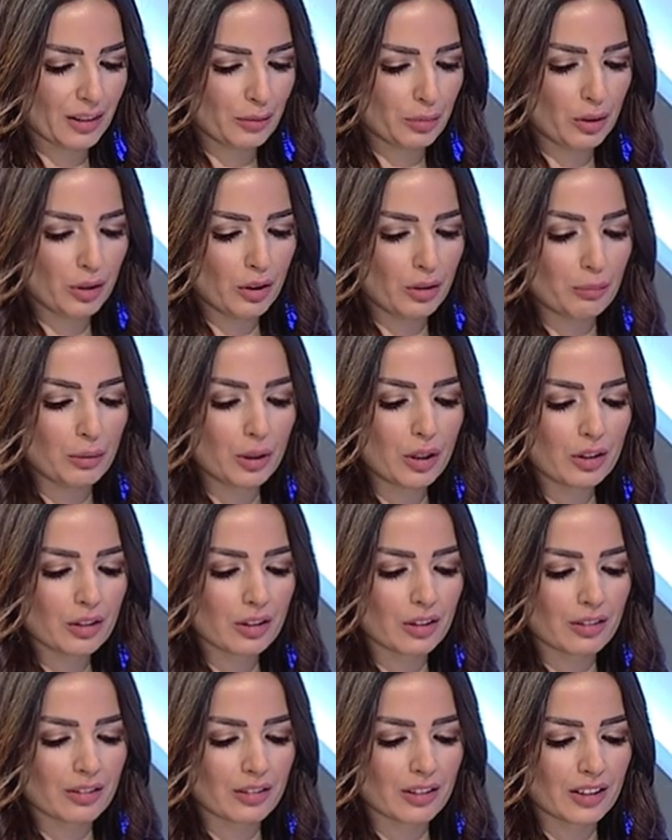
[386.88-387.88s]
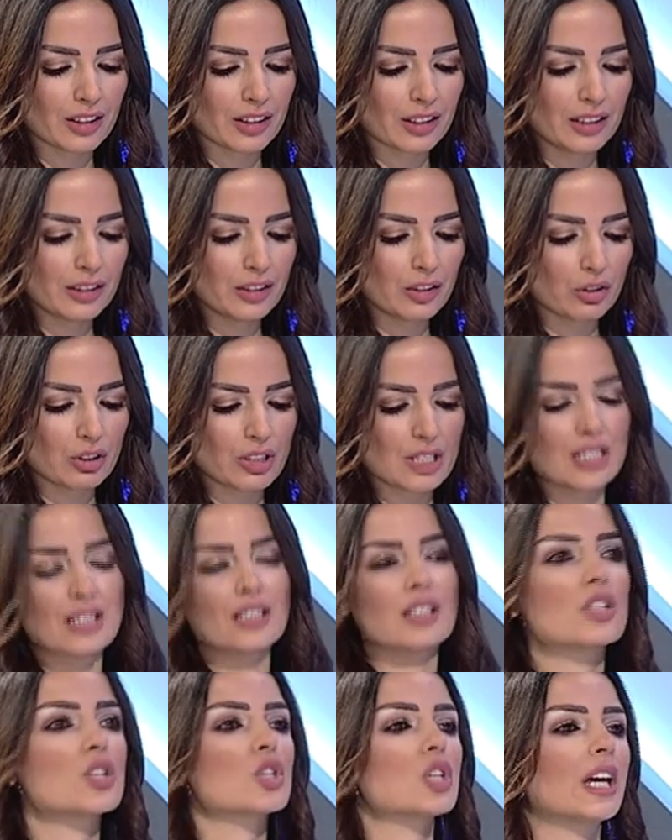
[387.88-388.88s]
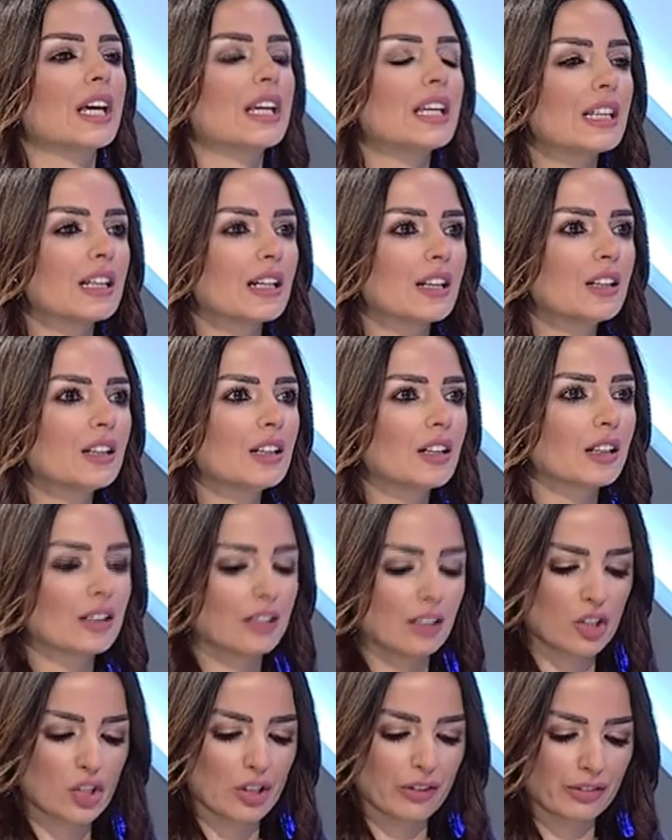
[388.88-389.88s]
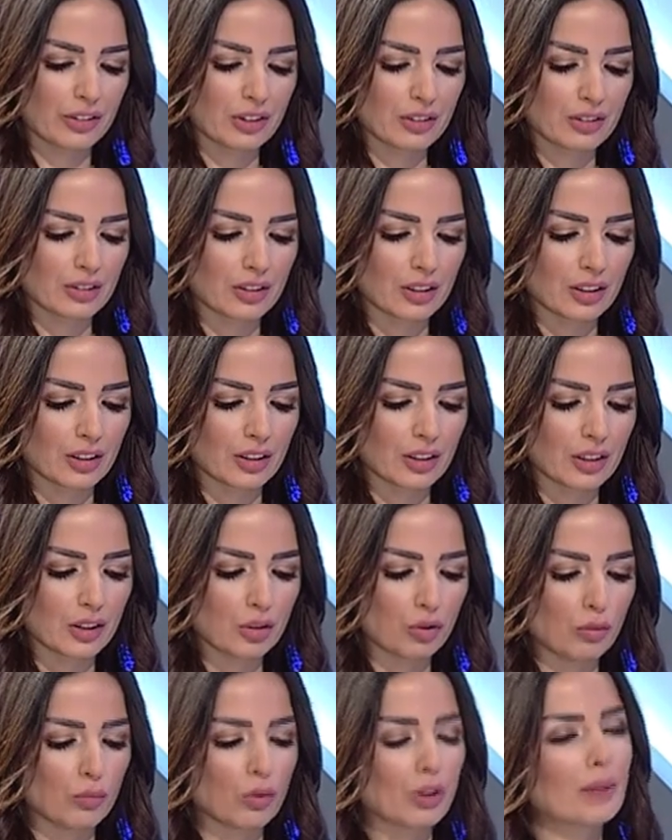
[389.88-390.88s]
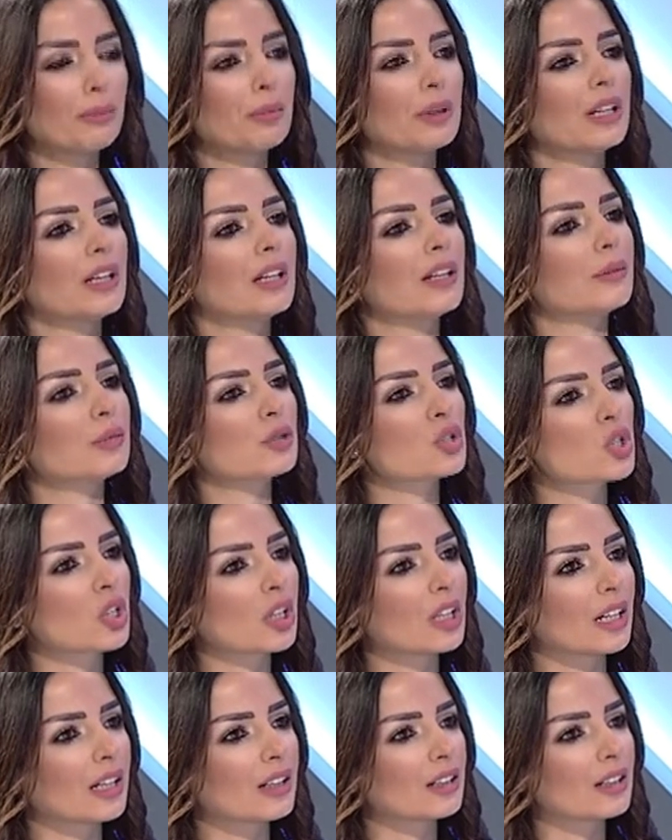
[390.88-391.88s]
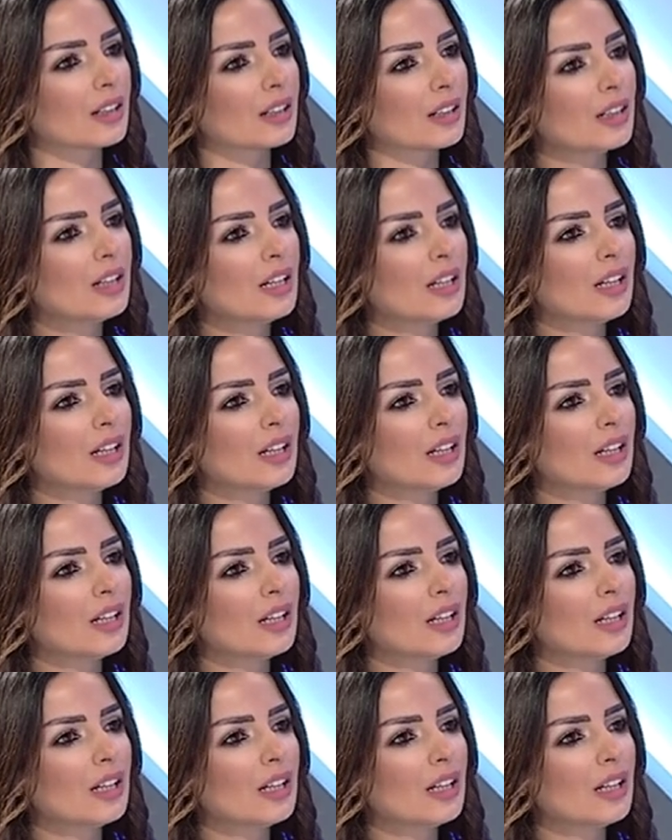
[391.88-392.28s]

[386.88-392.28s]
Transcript: بلوجر اندونيسيه الشهيره اكتشفت آه، انه المربيه اللي بتشتغل عندها